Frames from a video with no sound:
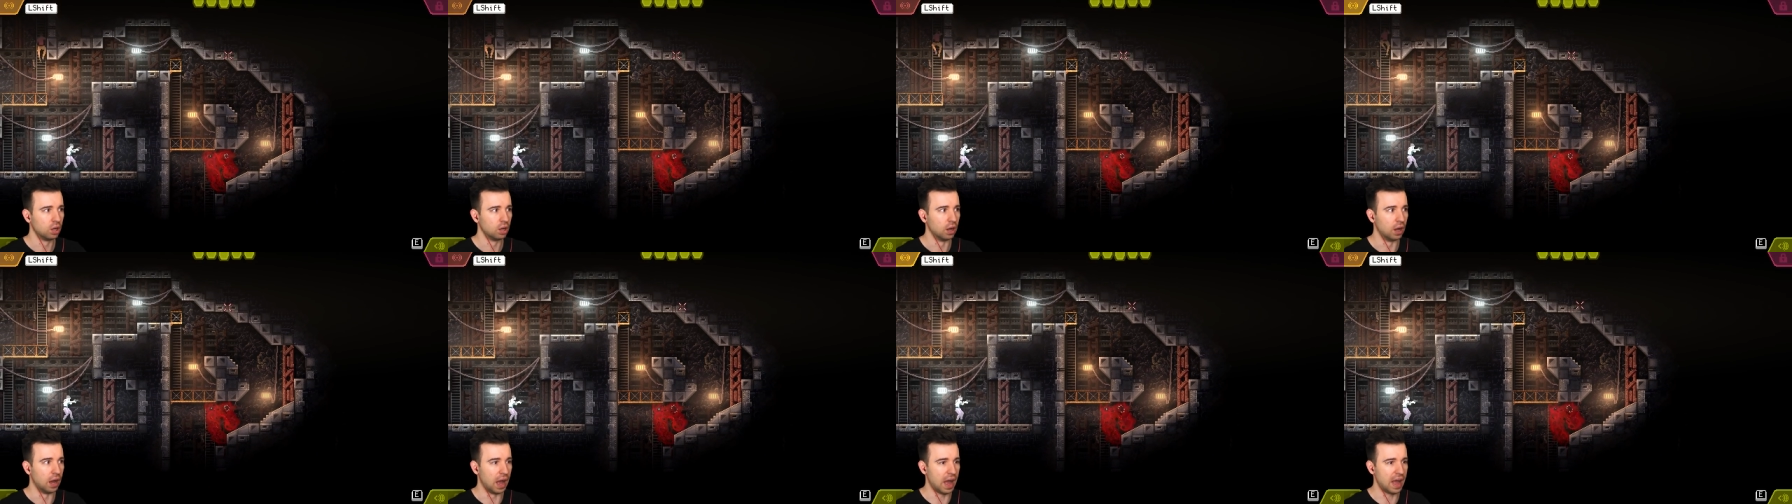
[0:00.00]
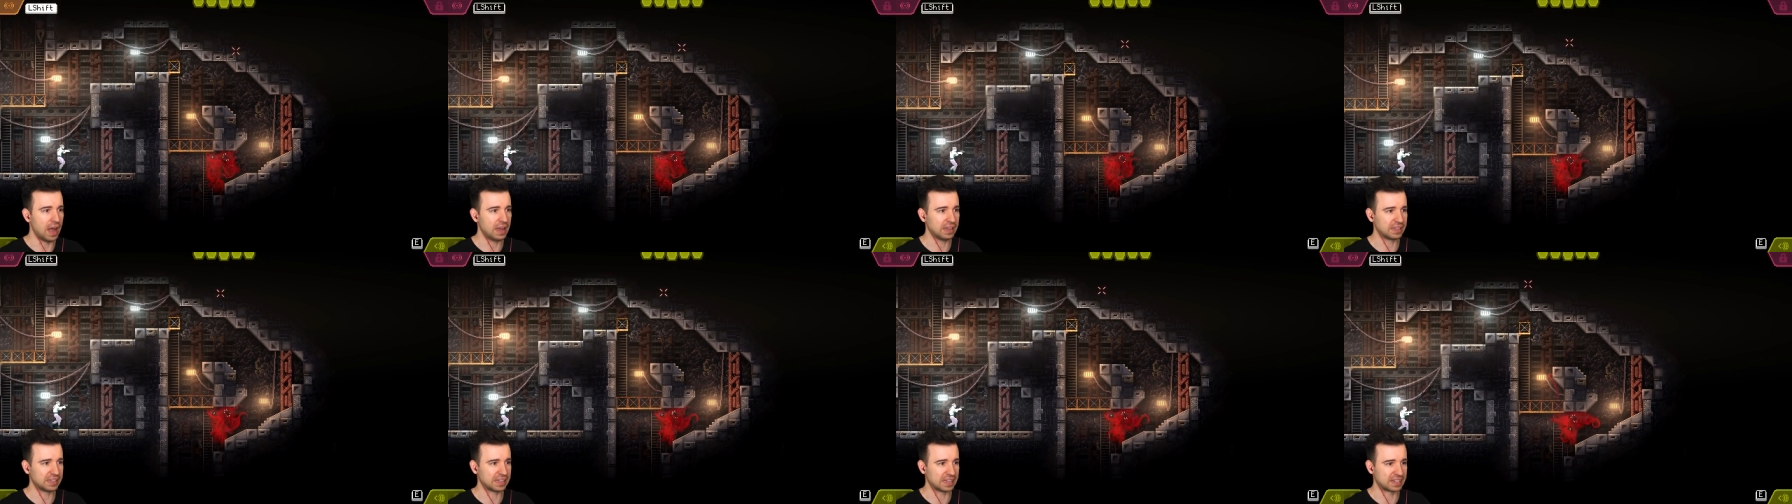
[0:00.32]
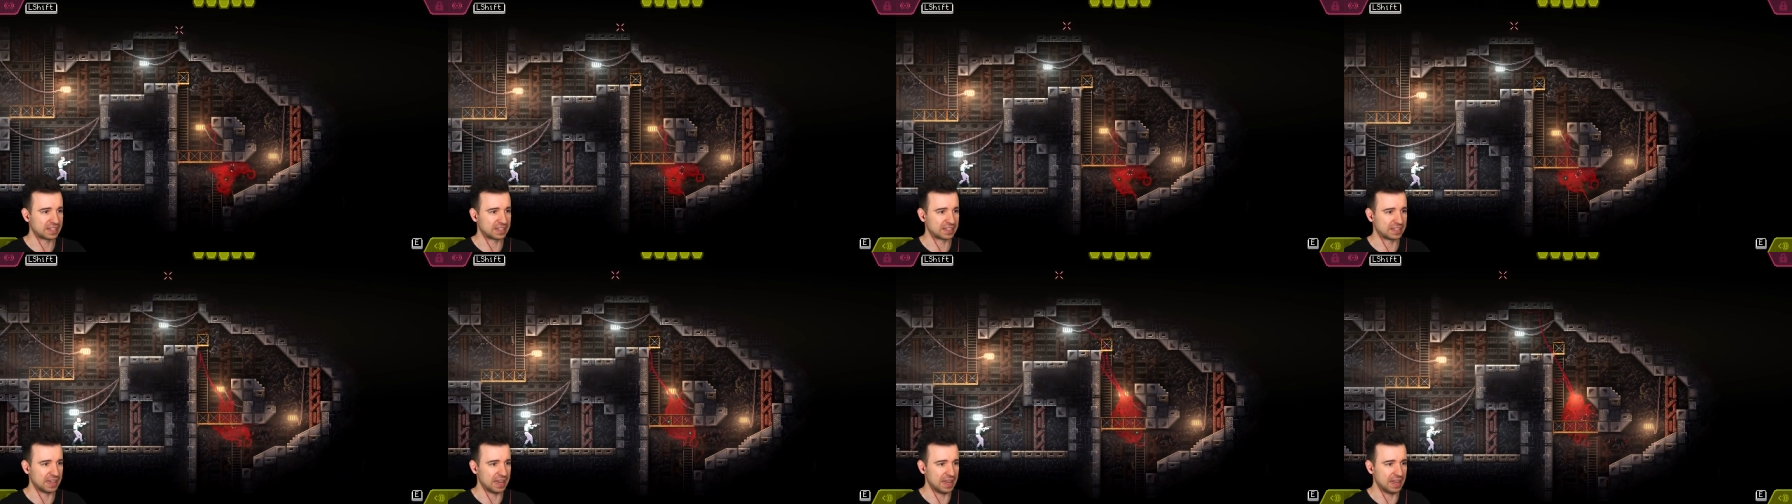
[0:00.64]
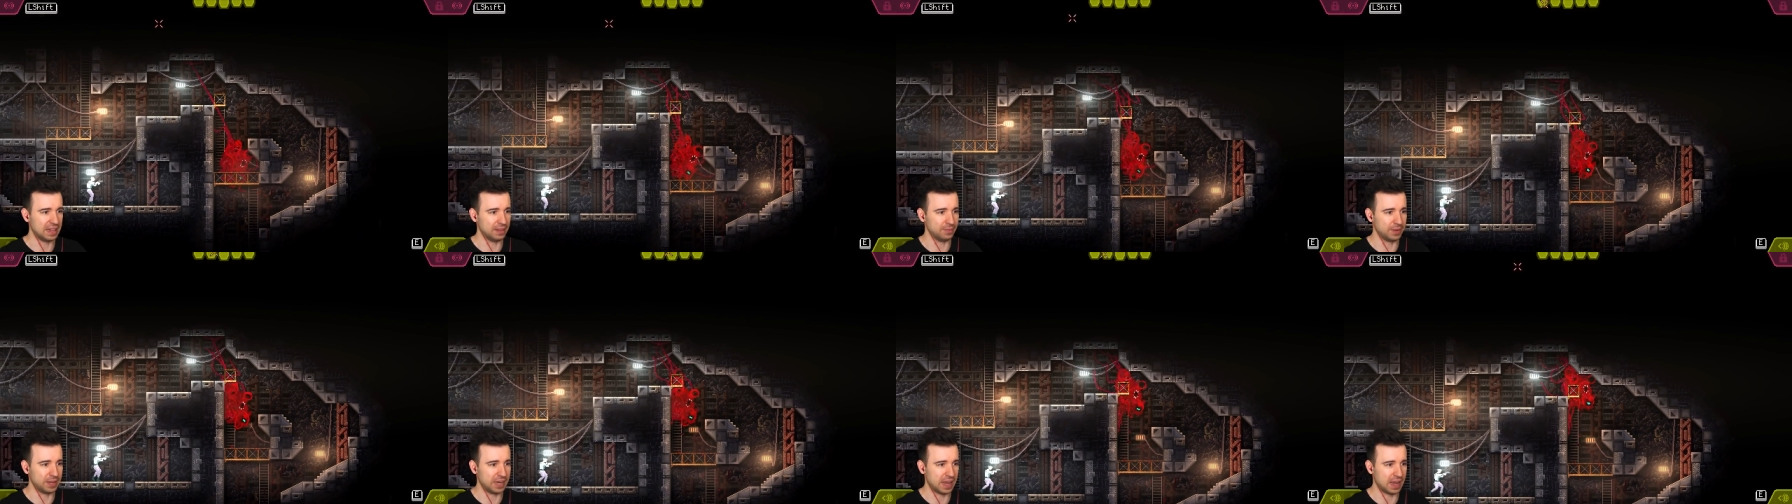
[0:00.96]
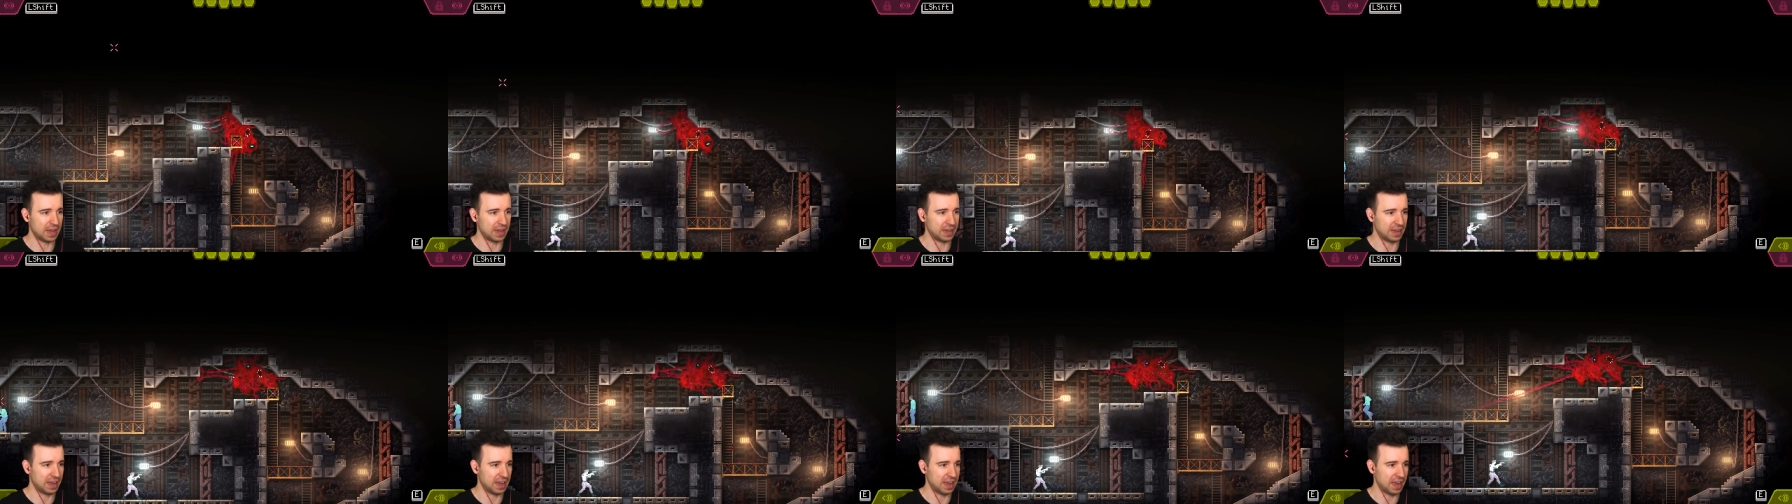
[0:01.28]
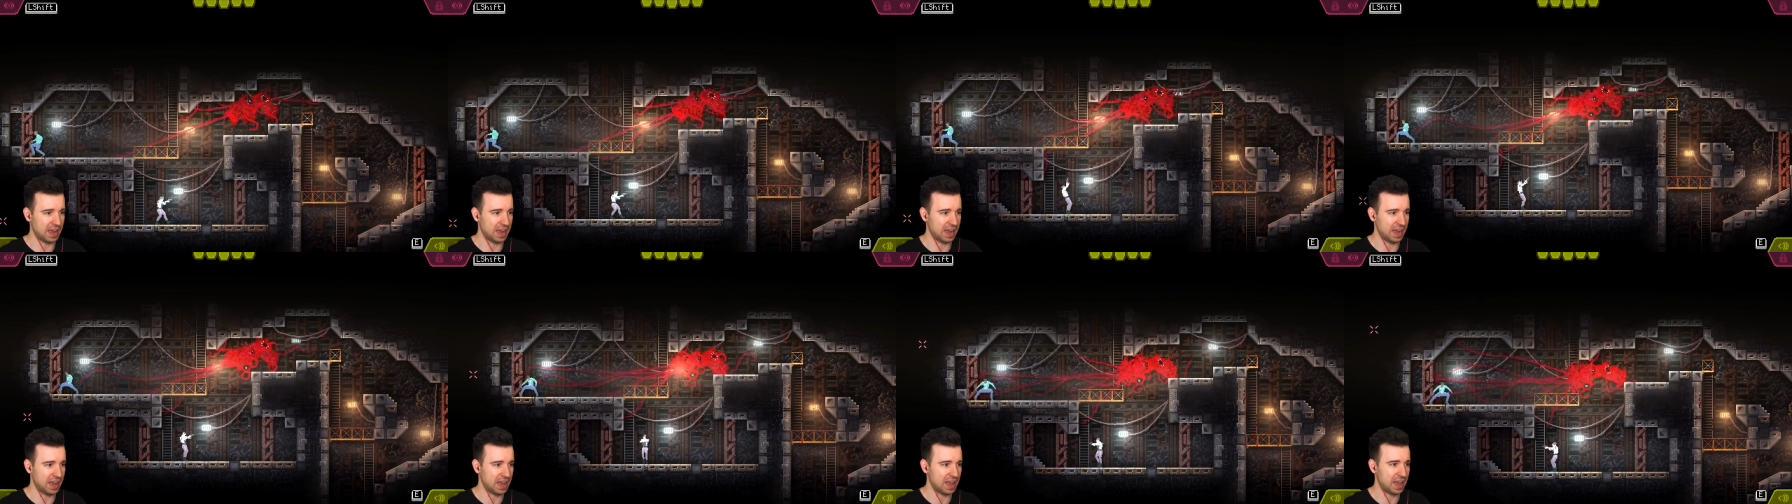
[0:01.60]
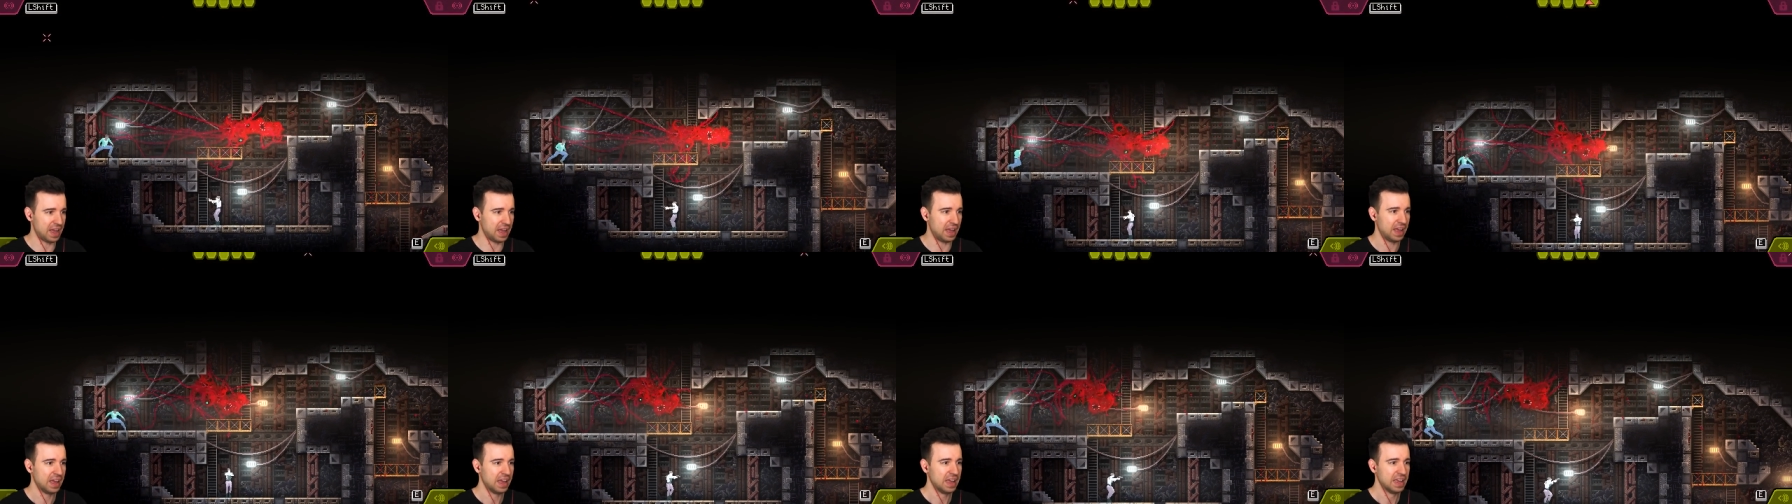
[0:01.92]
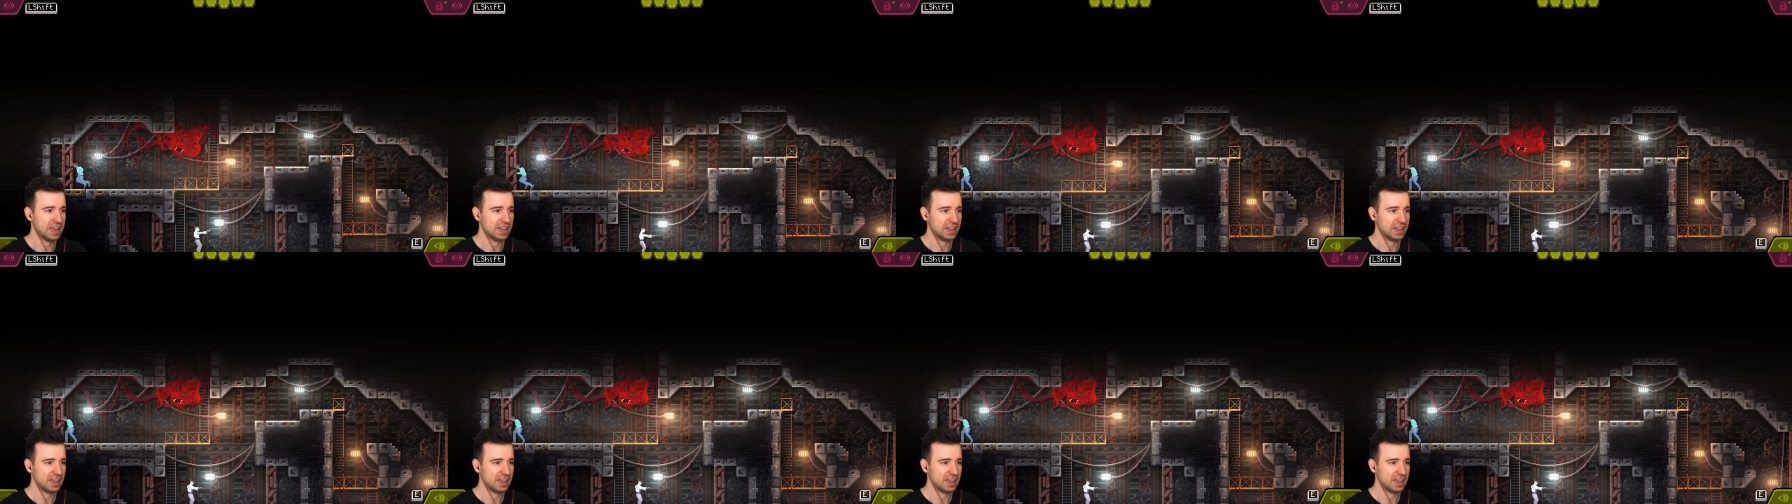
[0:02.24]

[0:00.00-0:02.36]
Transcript: А, засал меня! Ха -ха -ха.